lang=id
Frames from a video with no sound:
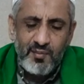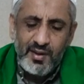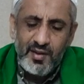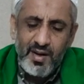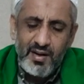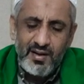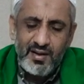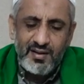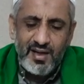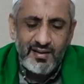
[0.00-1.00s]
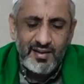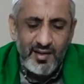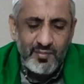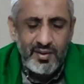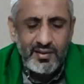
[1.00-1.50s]
bagaimana
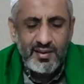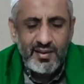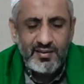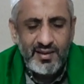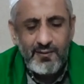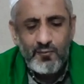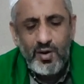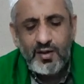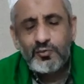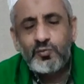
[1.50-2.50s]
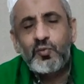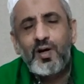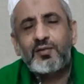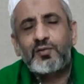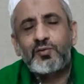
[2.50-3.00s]
keadaan mereka dalam
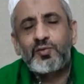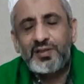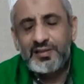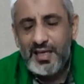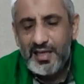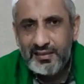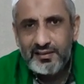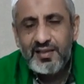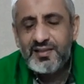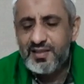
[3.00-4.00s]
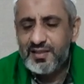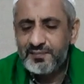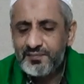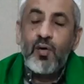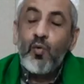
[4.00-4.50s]
waktu-waktu
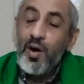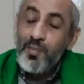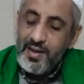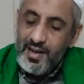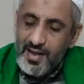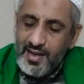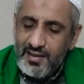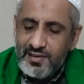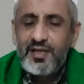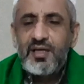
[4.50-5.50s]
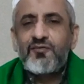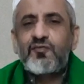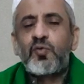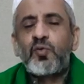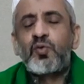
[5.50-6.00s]
ketaatannya wa manazili
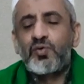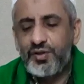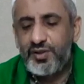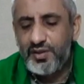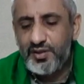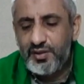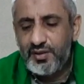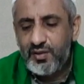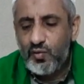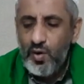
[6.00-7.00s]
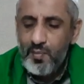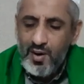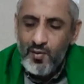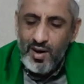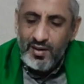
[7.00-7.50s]
furudhihi wa
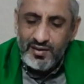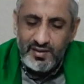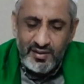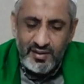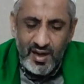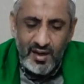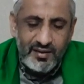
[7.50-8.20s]
mawaqi'i